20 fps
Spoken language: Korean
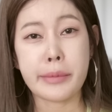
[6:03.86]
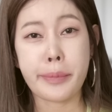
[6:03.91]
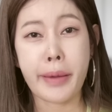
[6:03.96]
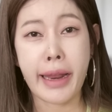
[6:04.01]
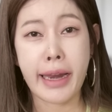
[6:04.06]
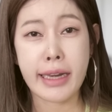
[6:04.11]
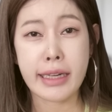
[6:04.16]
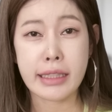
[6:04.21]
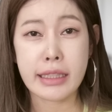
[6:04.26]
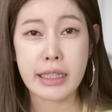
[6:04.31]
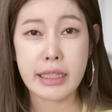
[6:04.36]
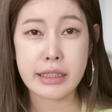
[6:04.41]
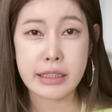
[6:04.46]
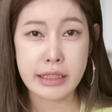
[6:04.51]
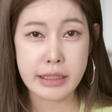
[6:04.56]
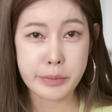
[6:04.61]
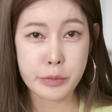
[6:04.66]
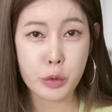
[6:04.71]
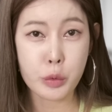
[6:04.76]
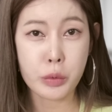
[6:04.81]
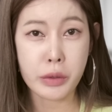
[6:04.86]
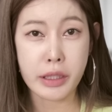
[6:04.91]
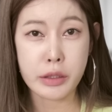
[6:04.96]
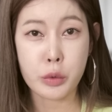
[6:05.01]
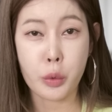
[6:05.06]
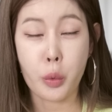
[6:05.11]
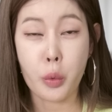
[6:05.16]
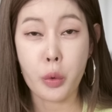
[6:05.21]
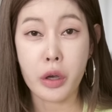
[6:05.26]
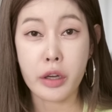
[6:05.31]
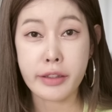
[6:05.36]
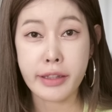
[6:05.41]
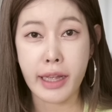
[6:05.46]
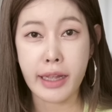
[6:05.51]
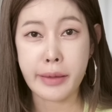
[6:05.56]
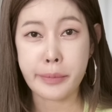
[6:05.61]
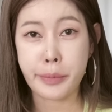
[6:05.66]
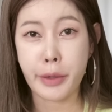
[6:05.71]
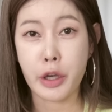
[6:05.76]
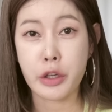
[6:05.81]
벨기에 침공에
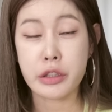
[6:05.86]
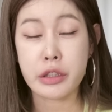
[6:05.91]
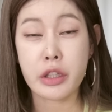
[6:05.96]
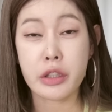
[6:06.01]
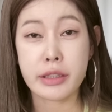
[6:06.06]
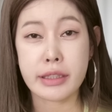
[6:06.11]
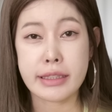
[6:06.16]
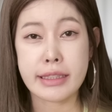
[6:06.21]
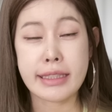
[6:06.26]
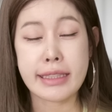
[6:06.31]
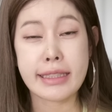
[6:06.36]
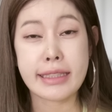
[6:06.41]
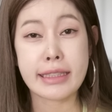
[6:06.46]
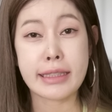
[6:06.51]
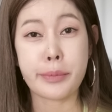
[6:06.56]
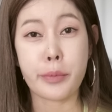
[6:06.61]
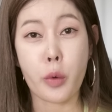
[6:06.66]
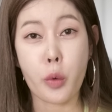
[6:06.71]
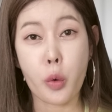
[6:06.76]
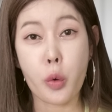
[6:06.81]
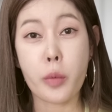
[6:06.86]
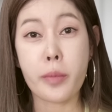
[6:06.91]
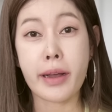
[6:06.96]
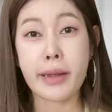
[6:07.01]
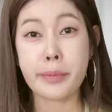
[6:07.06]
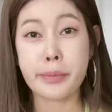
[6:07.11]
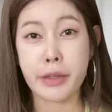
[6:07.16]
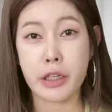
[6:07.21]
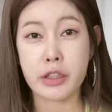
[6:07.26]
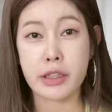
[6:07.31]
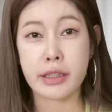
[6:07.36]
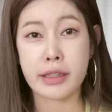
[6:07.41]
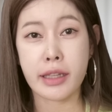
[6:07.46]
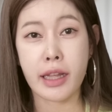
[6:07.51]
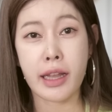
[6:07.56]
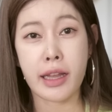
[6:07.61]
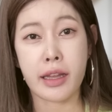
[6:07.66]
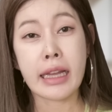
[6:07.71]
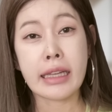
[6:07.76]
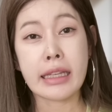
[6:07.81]
동원한 병력이 75만
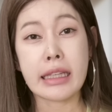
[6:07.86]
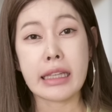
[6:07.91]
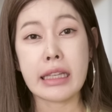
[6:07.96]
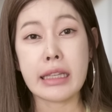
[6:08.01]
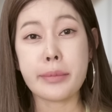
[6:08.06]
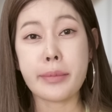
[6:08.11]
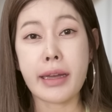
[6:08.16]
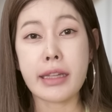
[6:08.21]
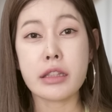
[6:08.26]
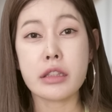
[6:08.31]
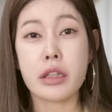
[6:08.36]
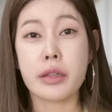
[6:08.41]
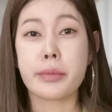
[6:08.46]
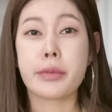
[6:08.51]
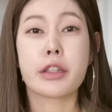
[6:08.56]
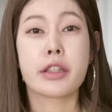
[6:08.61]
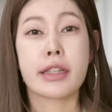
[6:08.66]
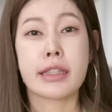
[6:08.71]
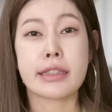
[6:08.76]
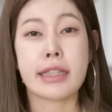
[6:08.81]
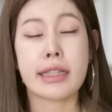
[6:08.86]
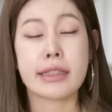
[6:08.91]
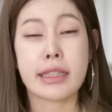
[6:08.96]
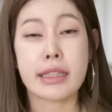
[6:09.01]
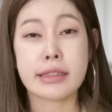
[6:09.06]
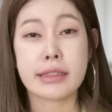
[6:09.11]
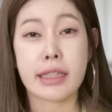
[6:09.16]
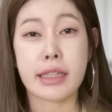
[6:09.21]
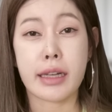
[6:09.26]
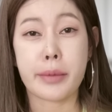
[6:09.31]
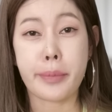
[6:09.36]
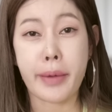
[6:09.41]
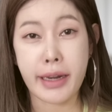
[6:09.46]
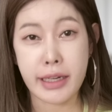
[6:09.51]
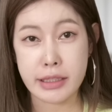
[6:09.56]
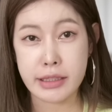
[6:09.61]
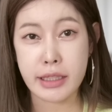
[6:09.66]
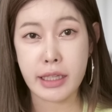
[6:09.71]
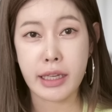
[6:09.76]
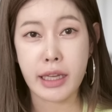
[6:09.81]
명인데 2만여 명의 사상자가
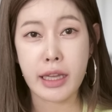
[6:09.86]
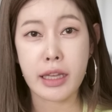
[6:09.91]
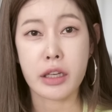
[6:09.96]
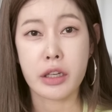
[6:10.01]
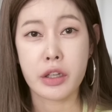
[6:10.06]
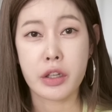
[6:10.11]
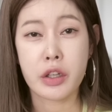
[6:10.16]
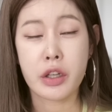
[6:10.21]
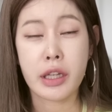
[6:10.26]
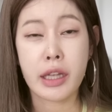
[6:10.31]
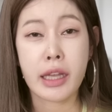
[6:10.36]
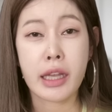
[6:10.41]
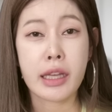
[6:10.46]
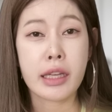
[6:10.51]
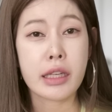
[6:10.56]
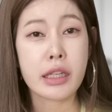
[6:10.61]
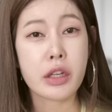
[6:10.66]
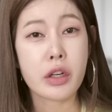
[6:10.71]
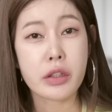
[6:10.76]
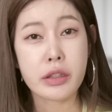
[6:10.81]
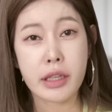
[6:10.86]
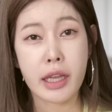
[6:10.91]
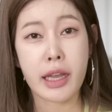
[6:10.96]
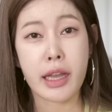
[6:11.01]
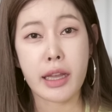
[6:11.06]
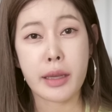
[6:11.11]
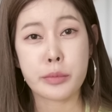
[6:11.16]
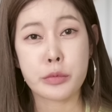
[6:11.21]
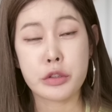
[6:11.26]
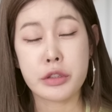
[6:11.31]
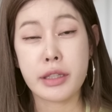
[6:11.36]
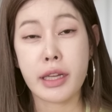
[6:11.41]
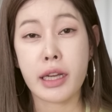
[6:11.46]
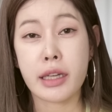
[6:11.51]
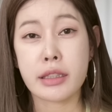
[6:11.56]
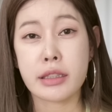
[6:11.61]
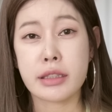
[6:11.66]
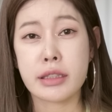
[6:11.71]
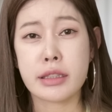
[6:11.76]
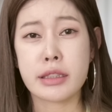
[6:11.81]
발생해요. 이렇게
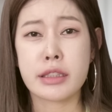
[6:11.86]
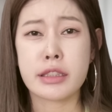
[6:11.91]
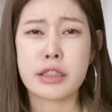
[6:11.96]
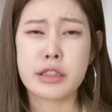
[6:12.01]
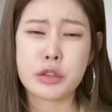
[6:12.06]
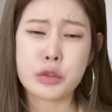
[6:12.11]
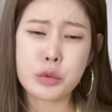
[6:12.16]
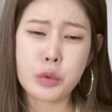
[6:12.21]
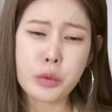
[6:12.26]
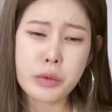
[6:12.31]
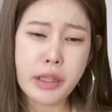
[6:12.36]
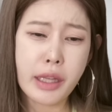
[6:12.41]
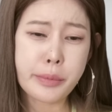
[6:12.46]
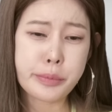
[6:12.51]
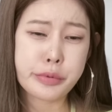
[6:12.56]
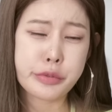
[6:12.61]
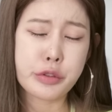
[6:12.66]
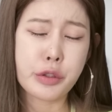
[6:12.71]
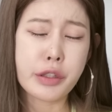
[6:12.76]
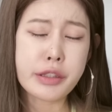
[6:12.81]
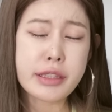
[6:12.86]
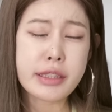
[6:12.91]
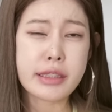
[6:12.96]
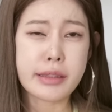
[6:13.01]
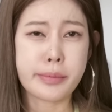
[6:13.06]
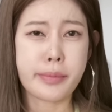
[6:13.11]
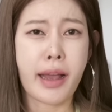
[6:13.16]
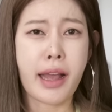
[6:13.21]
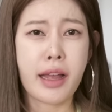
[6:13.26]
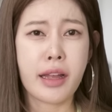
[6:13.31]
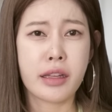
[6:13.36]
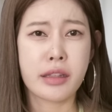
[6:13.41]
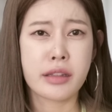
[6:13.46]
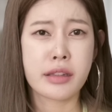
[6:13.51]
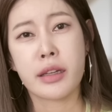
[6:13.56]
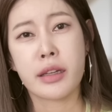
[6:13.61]
물량을 쏟아 부었지만